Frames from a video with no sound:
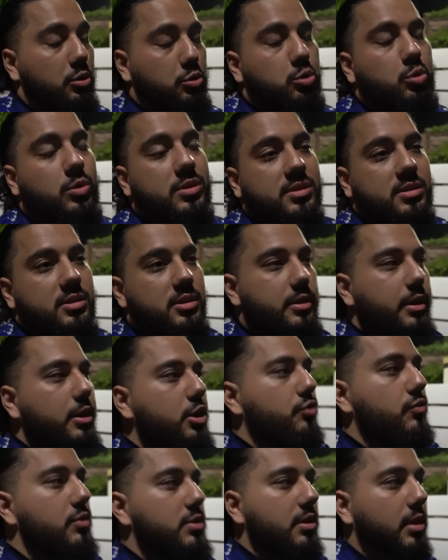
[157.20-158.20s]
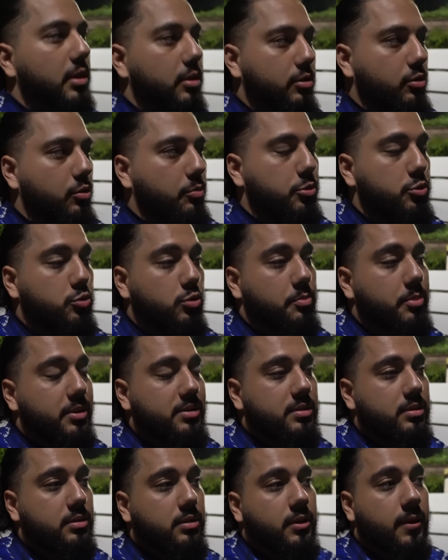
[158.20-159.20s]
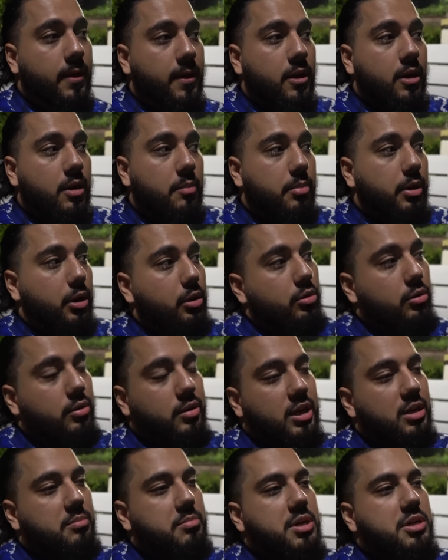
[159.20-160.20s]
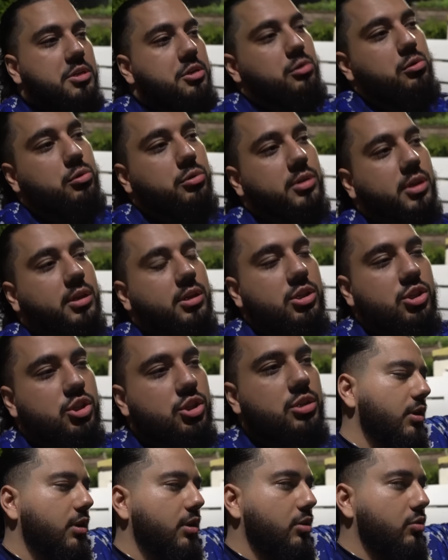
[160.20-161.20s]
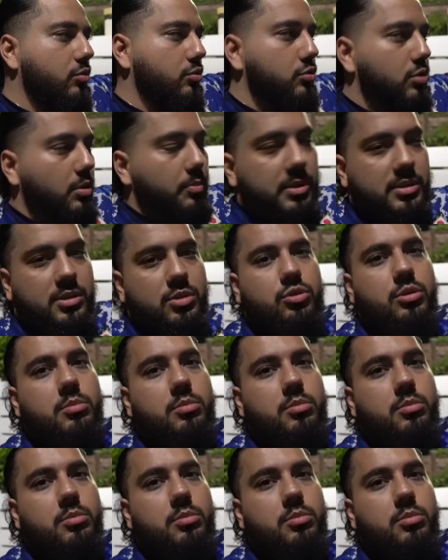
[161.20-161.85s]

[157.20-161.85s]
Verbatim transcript: Il y a deux trois itinéraires, je veux dire. Euh, on peut soit passer par euh, l'Allemagne, l'Autriche, ou soit passer